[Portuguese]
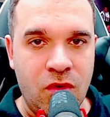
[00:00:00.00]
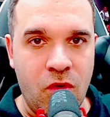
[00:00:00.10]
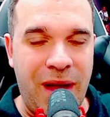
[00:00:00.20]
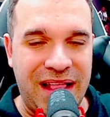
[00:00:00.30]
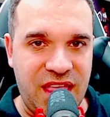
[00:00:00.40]

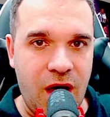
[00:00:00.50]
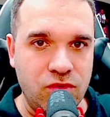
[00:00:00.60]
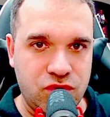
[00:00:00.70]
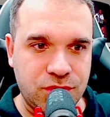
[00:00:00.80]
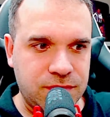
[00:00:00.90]
o
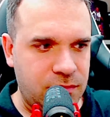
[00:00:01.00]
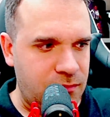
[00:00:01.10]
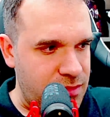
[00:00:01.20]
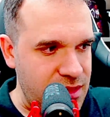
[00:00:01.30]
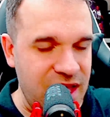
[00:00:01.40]
Mateus,
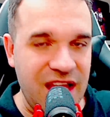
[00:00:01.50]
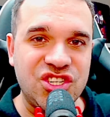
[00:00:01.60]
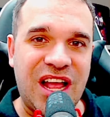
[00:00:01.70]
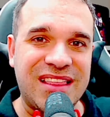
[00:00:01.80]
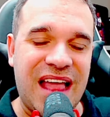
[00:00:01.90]
ele
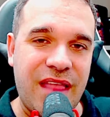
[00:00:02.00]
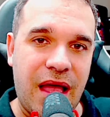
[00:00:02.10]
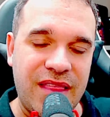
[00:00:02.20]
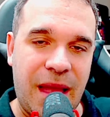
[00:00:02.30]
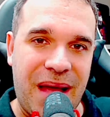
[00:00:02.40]
já tá
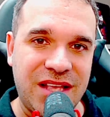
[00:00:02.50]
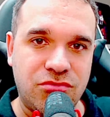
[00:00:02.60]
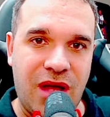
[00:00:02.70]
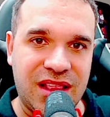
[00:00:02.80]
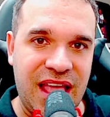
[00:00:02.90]
na, na base
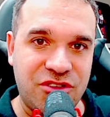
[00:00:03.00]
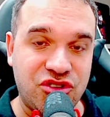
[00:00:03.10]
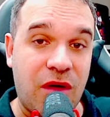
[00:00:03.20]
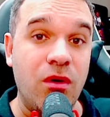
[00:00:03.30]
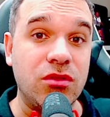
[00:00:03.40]
do
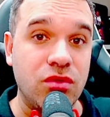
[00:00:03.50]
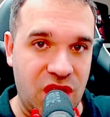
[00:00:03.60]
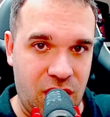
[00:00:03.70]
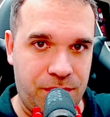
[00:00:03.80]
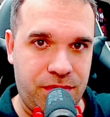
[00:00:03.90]
Atlético há quanto
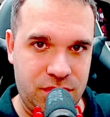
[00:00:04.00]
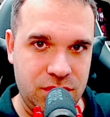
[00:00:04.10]
tempo?